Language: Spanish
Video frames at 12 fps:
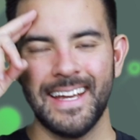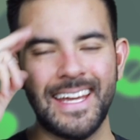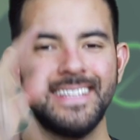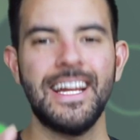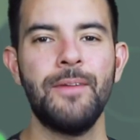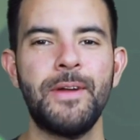
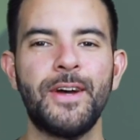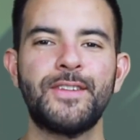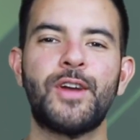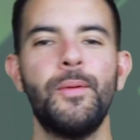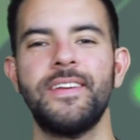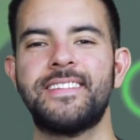¿Qué tal
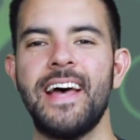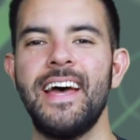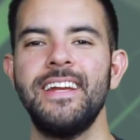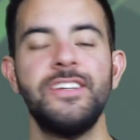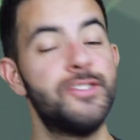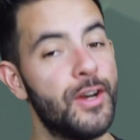amigos? ¿Cómo
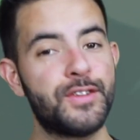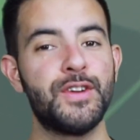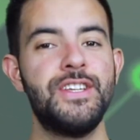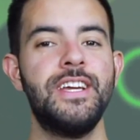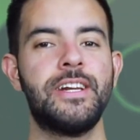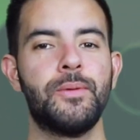están? Yo
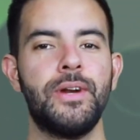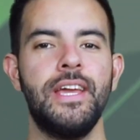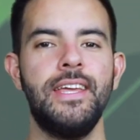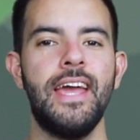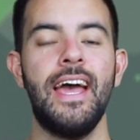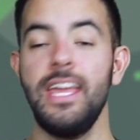soy Jerry
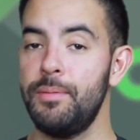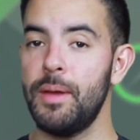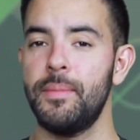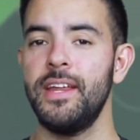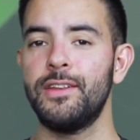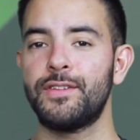Bonilla y
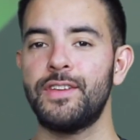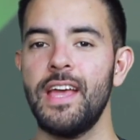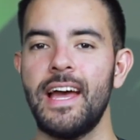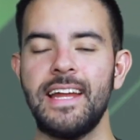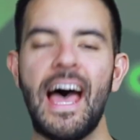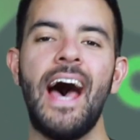bienvenidos
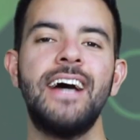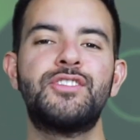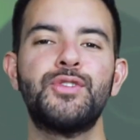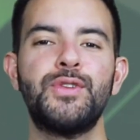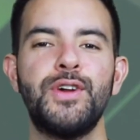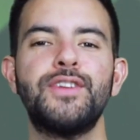sean a
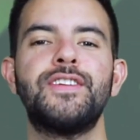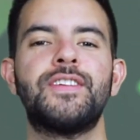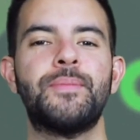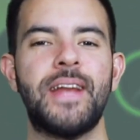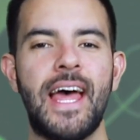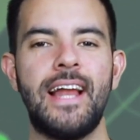tu dosis
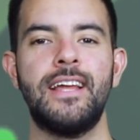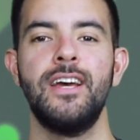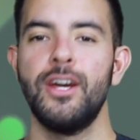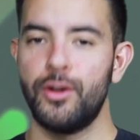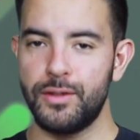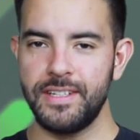semanal,
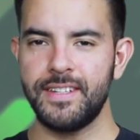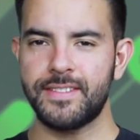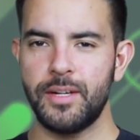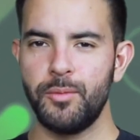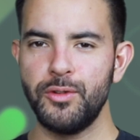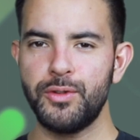
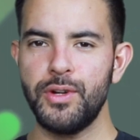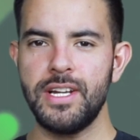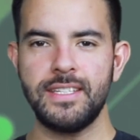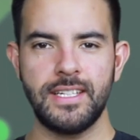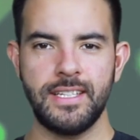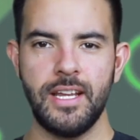noticias del mundo
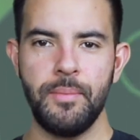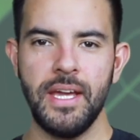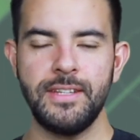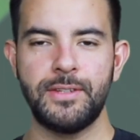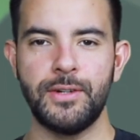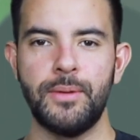del
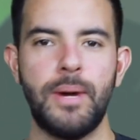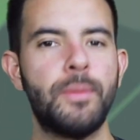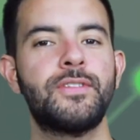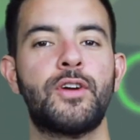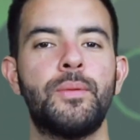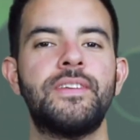entretenimiento.
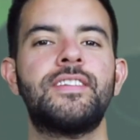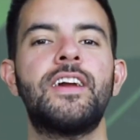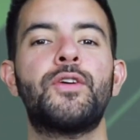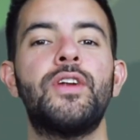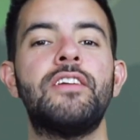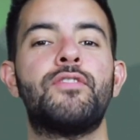Vamos a
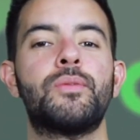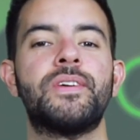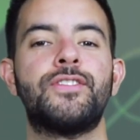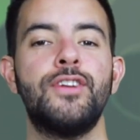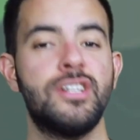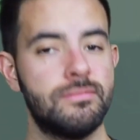comenzar con la
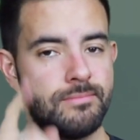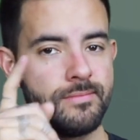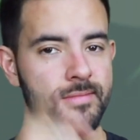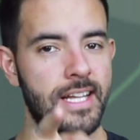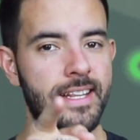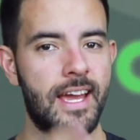información
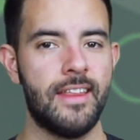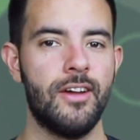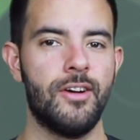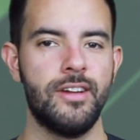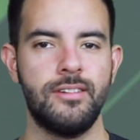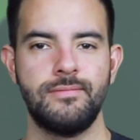del día de hoy.